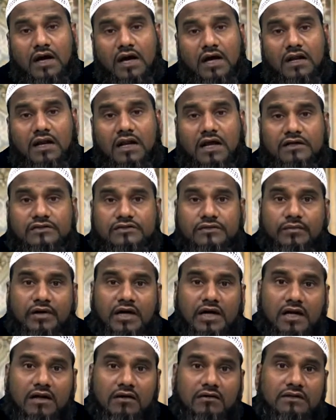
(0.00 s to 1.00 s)
అల్లాహ్
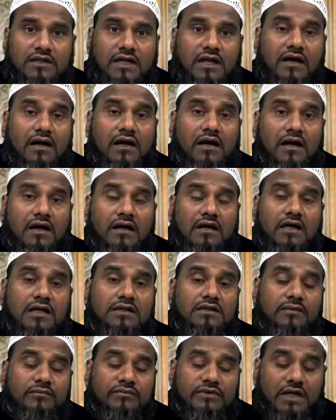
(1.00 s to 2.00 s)
సుభానవతల
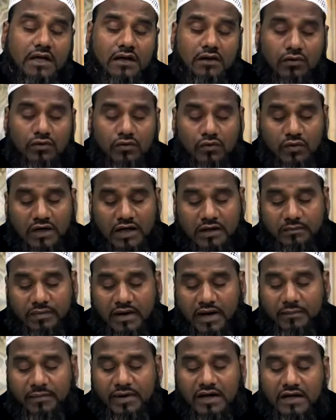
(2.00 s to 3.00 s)
గతం తాలూకు వారి
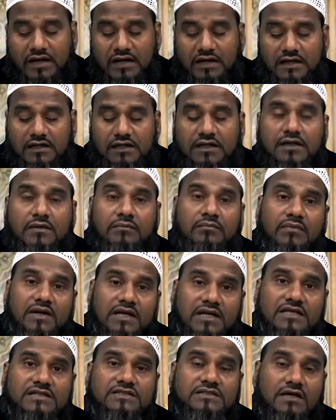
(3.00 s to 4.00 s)
పాపాలన్నింటినీ
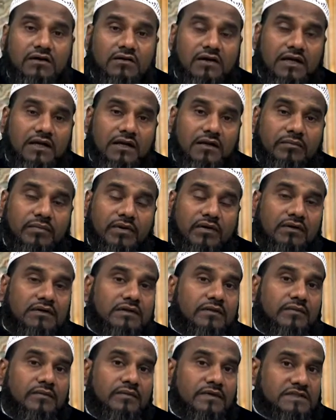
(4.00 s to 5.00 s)
మన్నిస్తాడు అని
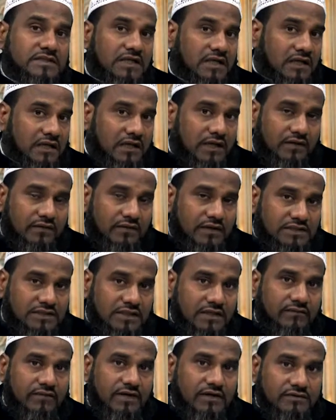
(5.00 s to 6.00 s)
ప్రవక్త ముహమ్మద్ సల్లాహు
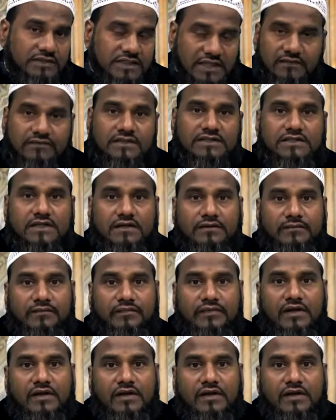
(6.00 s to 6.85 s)
అలైస్లం వారు సెలవిచ్చారు